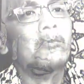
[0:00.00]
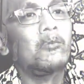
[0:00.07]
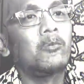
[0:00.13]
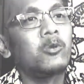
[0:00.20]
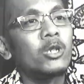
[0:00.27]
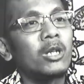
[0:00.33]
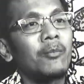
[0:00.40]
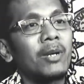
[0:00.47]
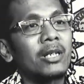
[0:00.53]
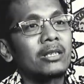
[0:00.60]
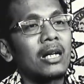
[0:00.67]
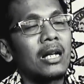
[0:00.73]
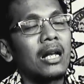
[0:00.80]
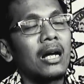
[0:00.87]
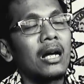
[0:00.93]
punya
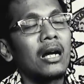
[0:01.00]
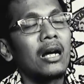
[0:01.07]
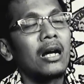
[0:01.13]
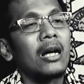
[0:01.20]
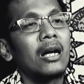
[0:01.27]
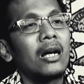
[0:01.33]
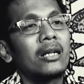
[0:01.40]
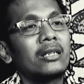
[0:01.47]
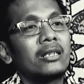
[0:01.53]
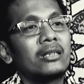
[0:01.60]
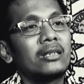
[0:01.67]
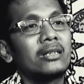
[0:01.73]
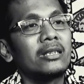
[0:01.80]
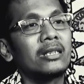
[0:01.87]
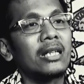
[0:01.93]
masalah di
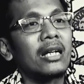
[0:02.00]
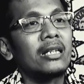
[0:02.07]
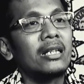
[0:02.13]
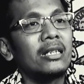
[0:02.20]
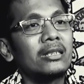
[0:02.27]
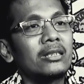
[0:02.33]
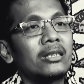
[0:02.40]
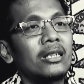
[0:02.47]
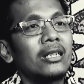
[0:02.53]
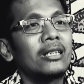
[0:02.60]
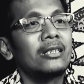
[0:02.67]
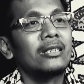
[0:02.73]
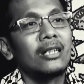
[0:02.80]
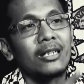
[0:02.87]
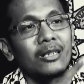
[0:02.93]
sisi teknis
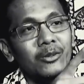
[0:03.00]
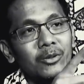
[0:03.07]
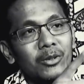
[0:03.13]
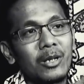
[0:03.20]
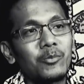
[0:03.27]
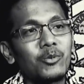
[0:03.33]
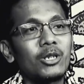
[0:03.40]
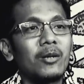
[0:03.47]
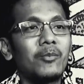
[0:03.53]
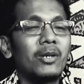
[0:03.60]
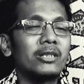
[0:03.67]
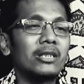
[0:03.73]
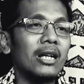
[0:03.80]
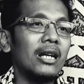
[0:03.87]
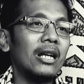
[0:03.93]
dan juga punya
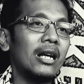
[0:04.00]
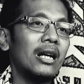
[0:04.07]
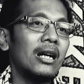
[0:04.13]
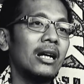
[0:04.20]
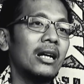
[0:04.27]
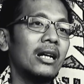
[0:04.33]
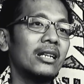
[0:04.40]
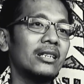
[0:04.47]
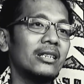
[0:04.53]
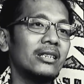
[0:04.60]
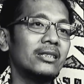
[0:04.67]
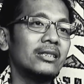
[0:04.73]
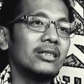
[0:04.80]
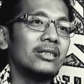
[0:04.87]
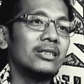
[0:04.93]
masalah di
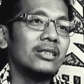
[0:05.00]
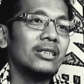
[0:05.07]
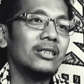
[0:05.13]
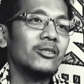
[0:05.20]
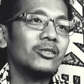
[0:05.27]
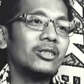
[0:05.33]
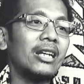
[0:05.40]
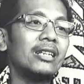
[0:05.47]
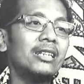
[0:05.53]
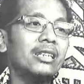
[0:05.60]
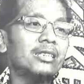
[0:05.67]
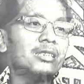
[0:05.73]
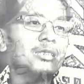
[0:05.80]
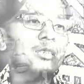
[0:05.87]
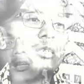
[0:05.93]
sisi non
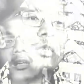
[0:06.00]
teknis.